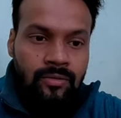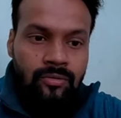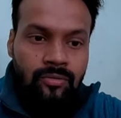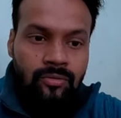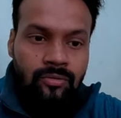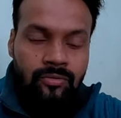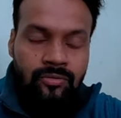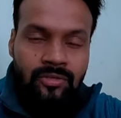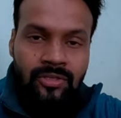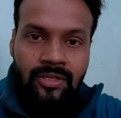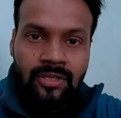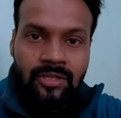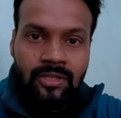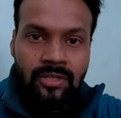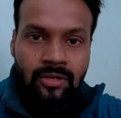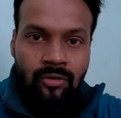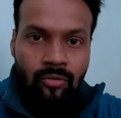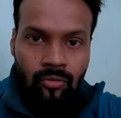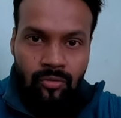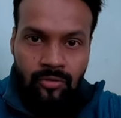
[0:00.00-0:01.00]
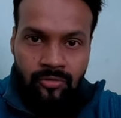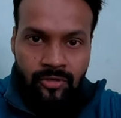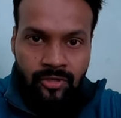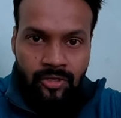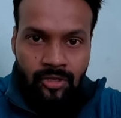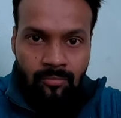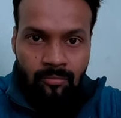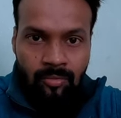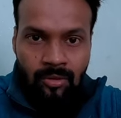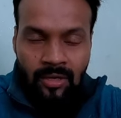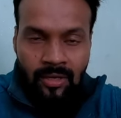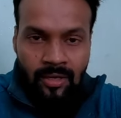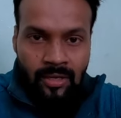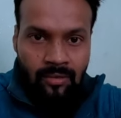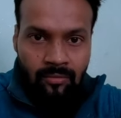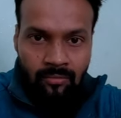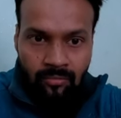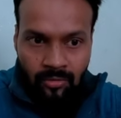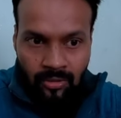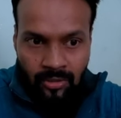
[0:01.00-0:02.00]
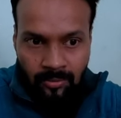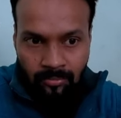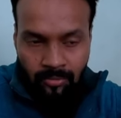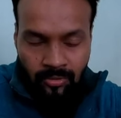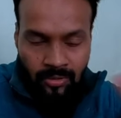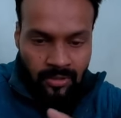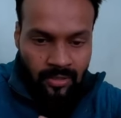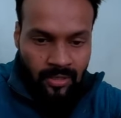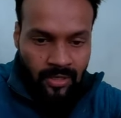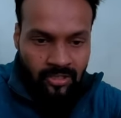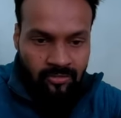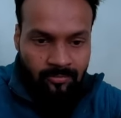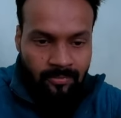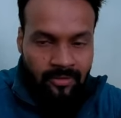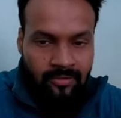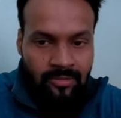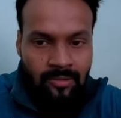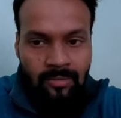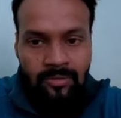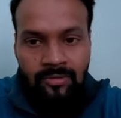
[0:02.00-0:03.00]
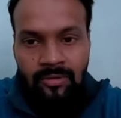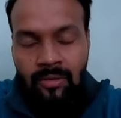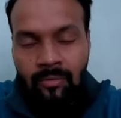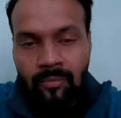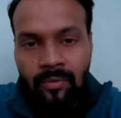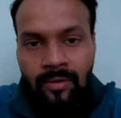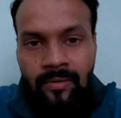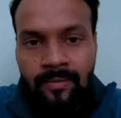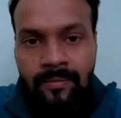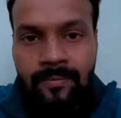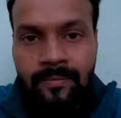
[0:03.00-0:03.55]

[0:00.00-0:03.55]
जो सिटी थी ओल्ड सिटी ऑफ बुखारा वो है पूरा आसपास का बसा हुआ